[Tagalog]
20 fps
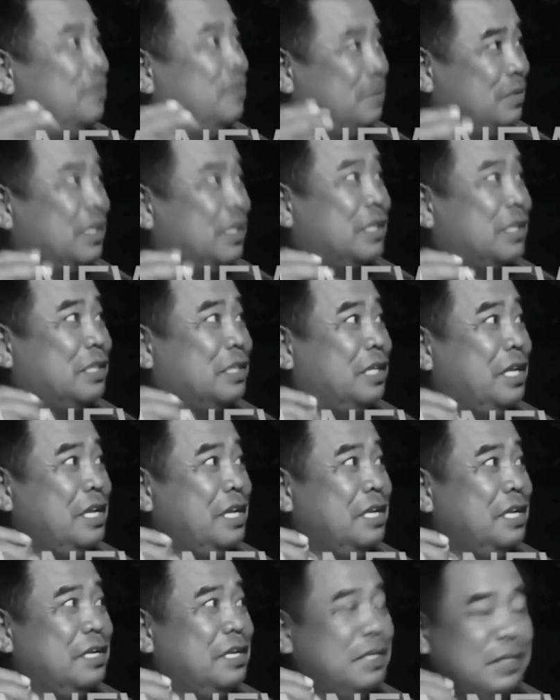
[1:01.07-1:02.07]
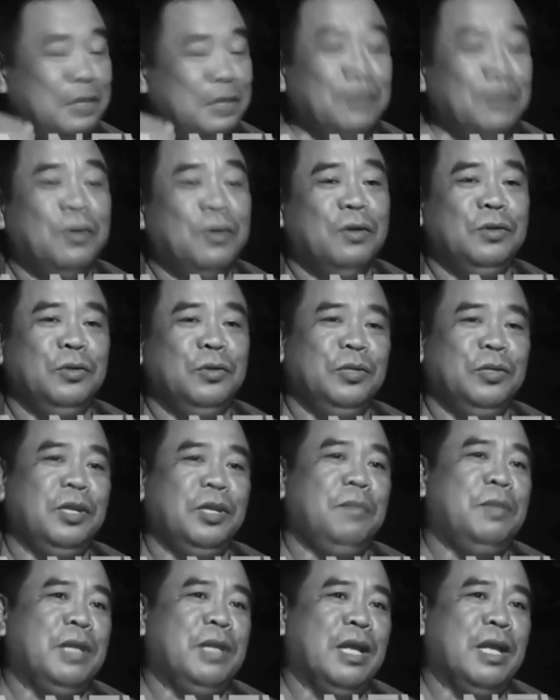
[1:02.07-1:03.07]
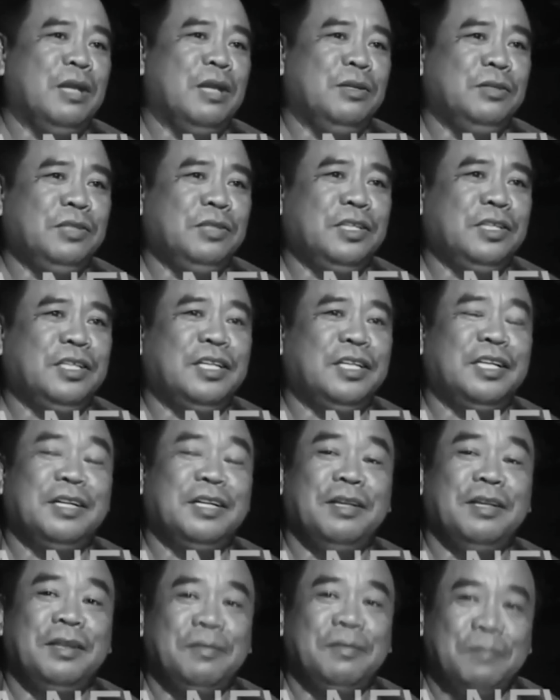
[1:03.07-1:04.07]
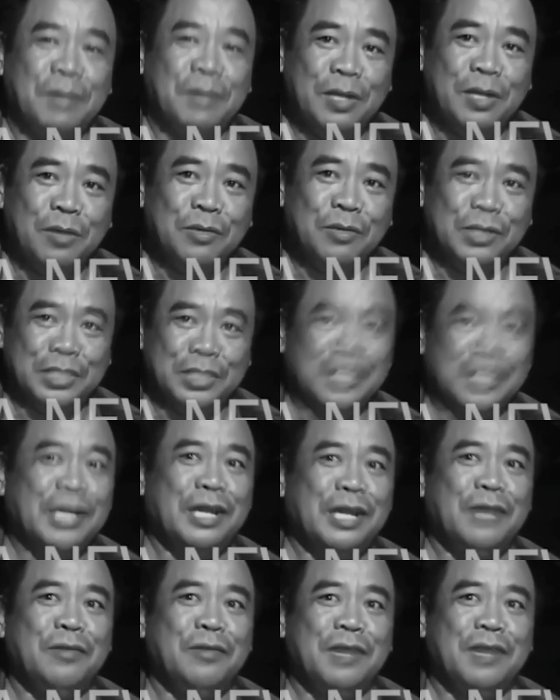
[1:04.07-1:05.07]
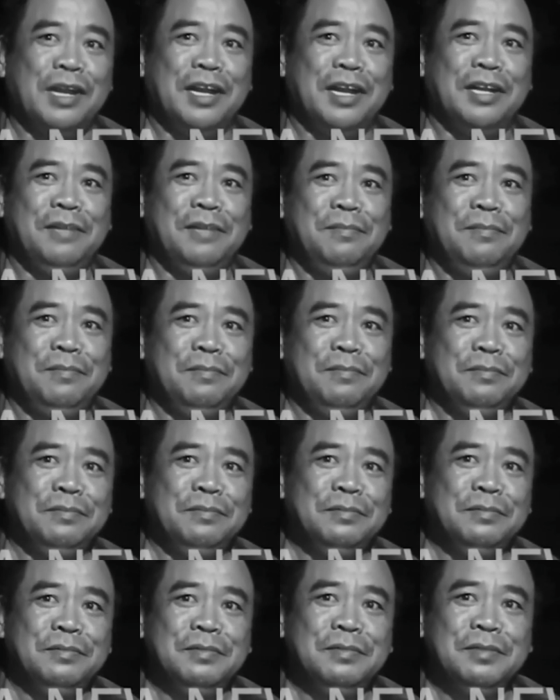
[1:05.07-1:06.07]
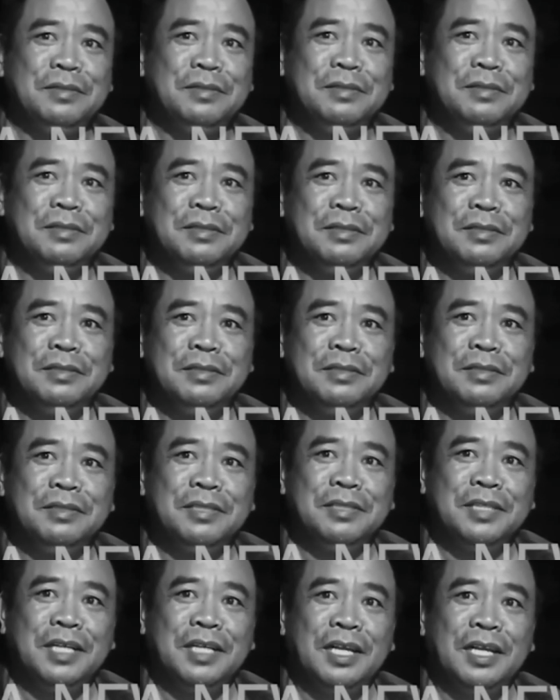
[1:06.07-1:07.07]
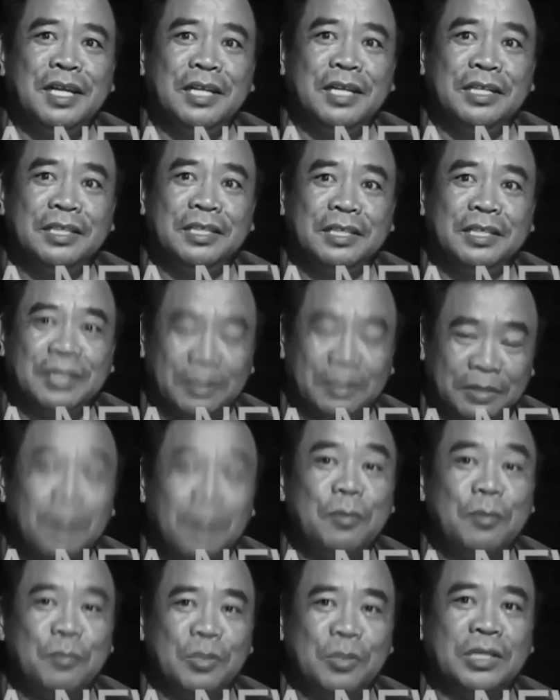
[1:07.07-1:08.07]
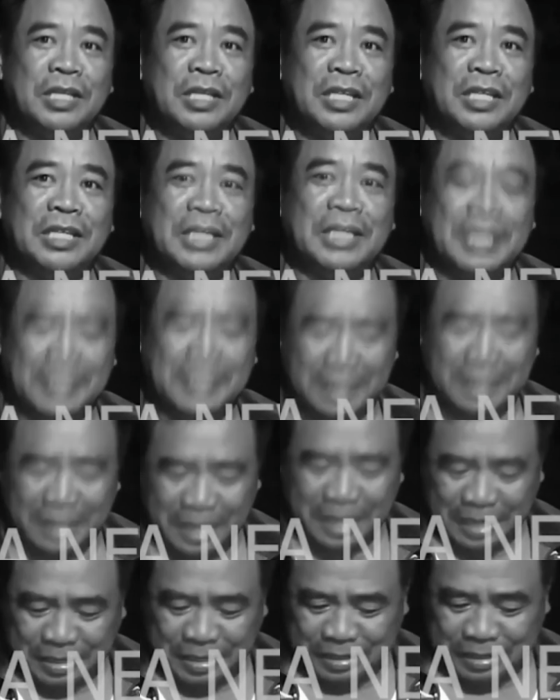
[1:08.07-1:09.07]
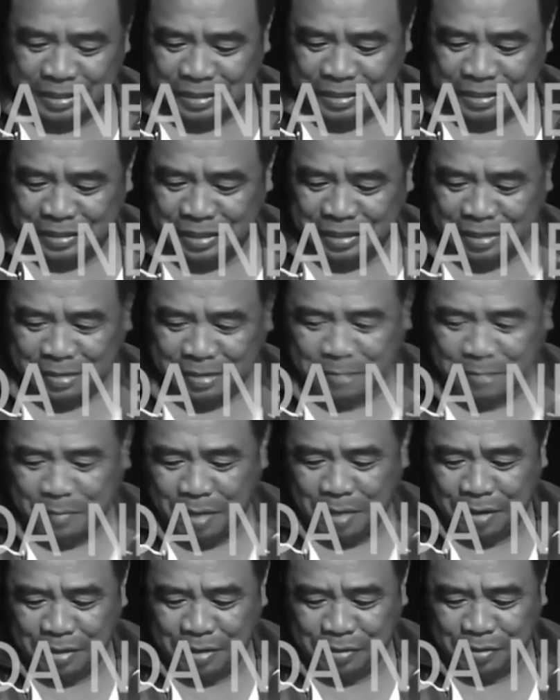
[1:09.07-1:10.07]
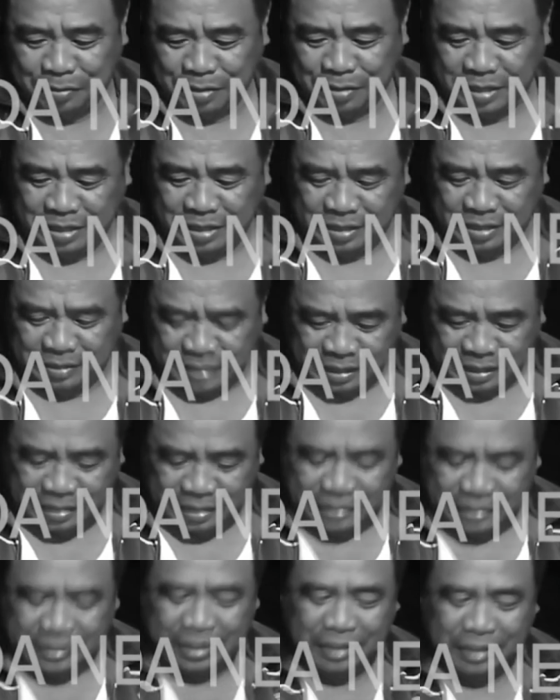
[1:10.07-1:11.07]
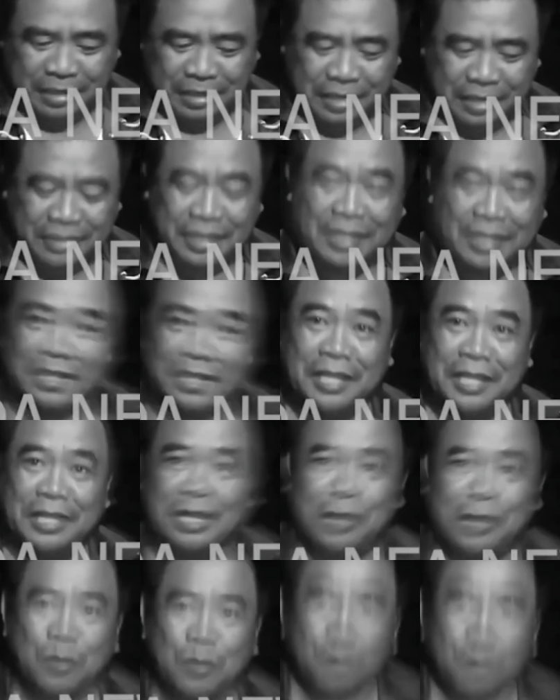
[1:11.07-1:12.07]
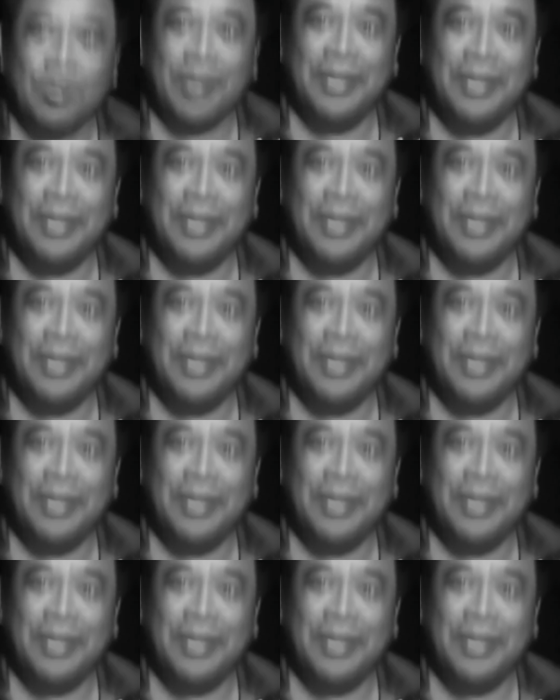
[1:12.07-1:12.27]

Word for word: oo, kasi, oo, doon niya ibinalot, at eh, binaon niya sir na ganong kalalim sa tabi po ng saging? Sa tabi po ng saging. Sa gitna talaga kasi sir, nakapaikot na ganyan. Saging sa, sa gitna niya